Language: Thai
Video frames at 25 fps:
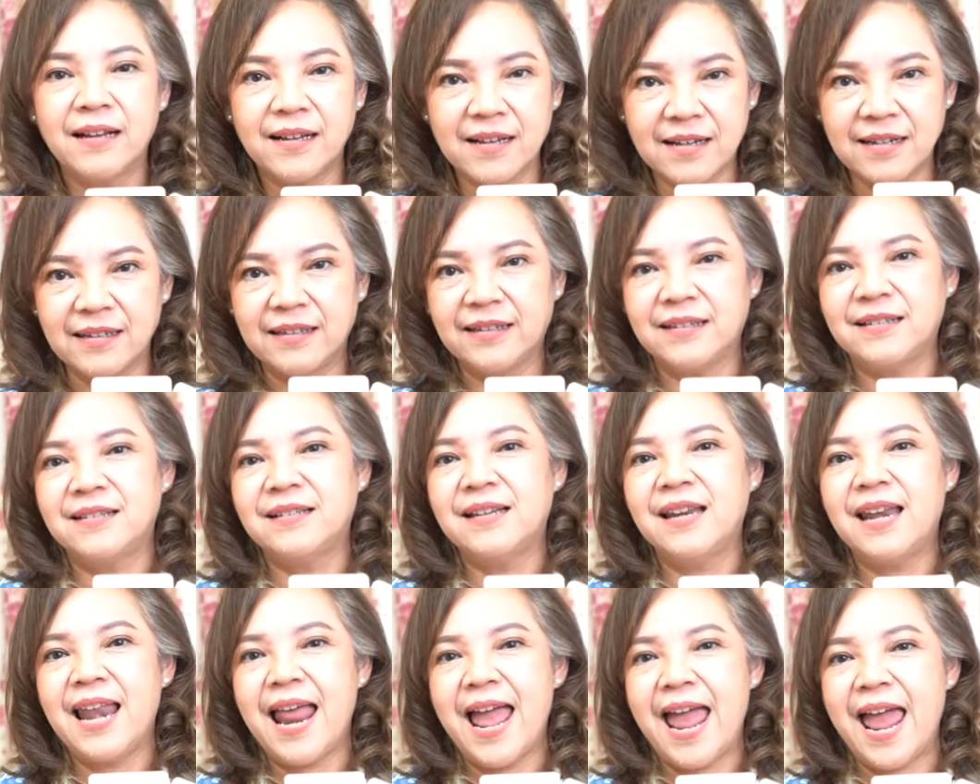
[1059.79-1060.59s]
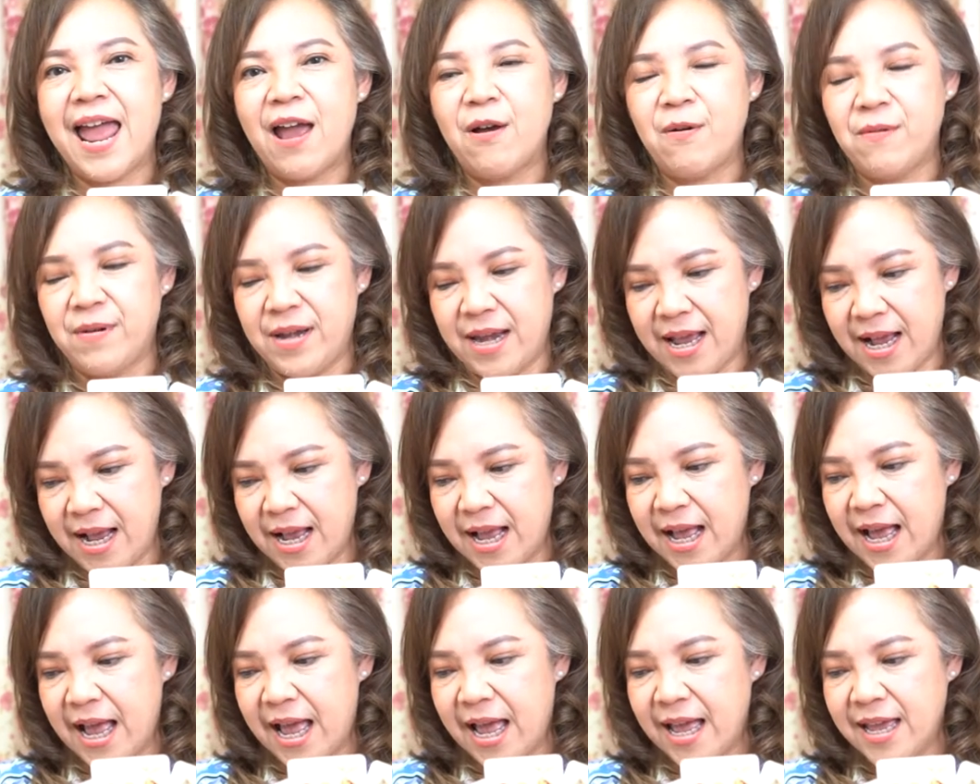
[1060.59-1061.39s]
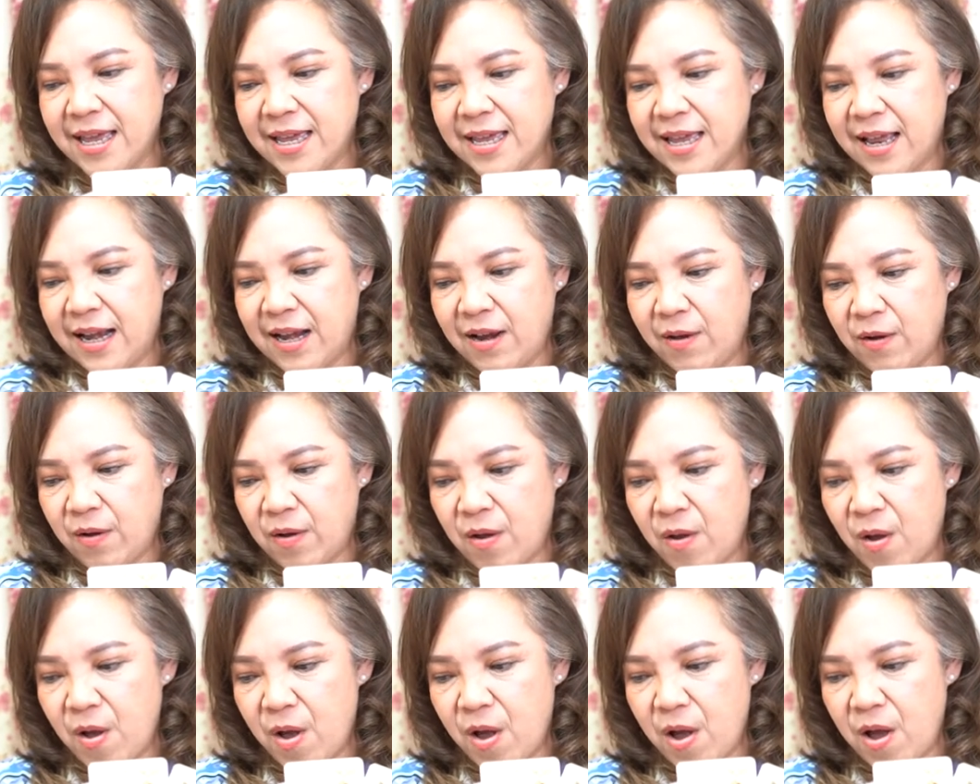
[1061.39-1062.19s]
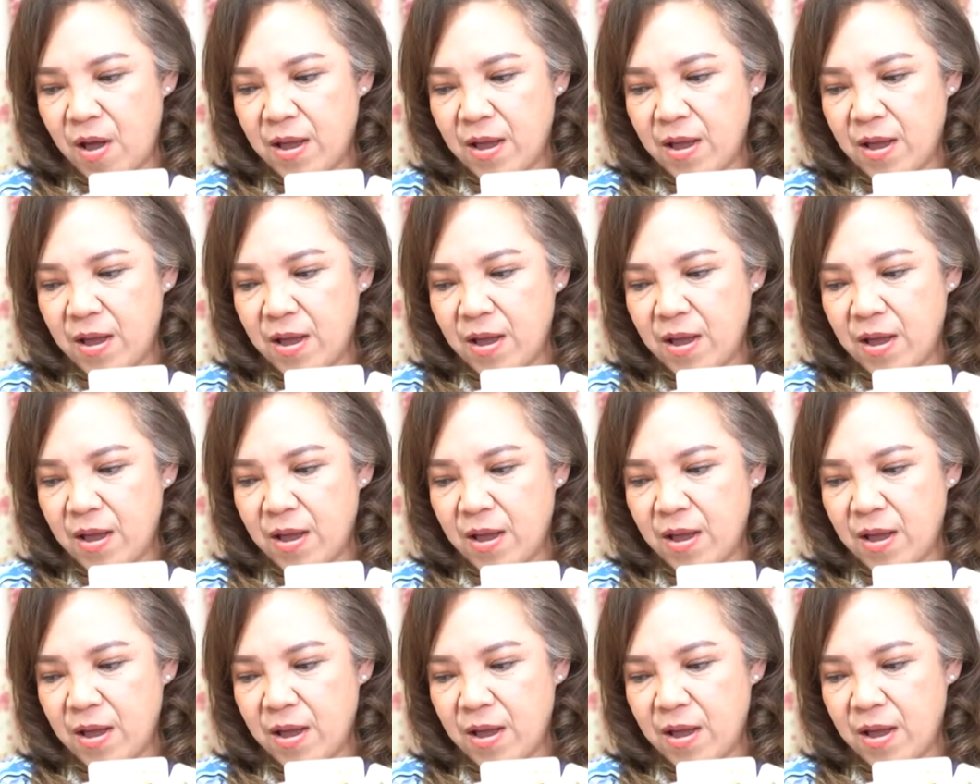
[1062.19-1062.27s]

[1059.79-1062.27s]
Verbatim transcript: เกิดขึ้นแล้วนะคะแล้วก็